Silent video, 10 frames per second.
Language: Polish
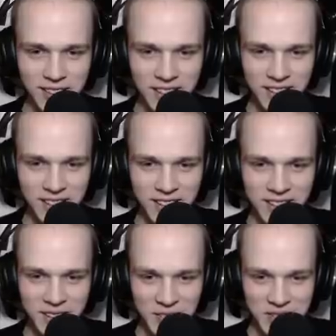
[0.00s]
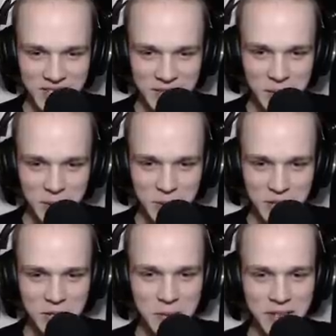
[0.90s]
Ja. I można sobie
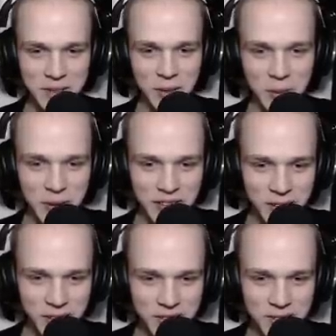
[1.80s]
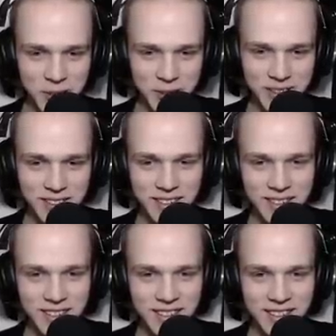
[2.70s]
usmażyć mięso normalnie na ognisku. Ale,
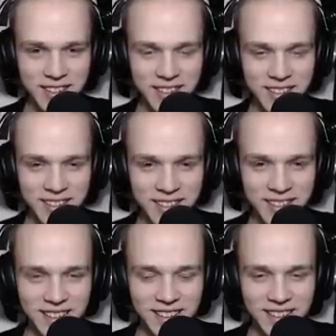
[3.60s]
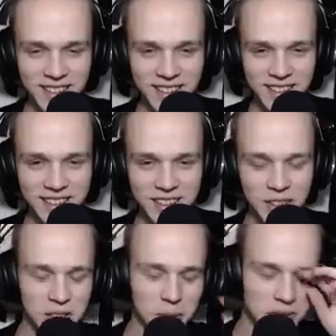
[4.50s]
ale ekstra. Tego
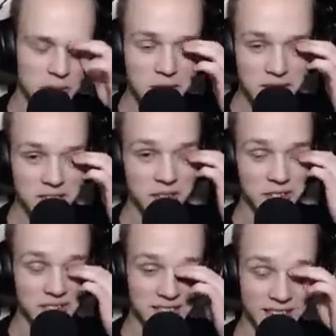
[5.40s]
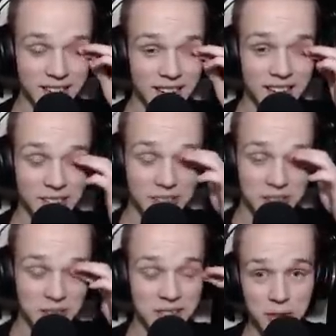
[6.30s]
nie można być na shifcie, stary, ale ja to też
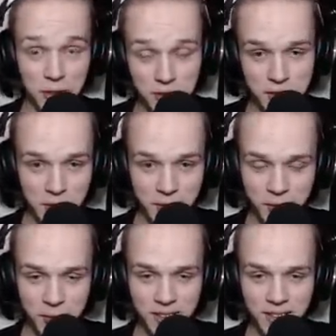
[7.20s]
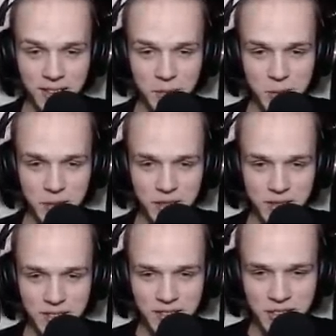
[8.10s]
ostatnio odkryłem w ogóle. Przypadkowo
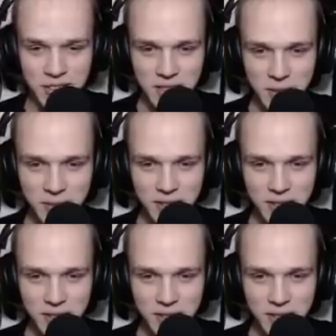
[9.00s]
sobie nacisnąłem.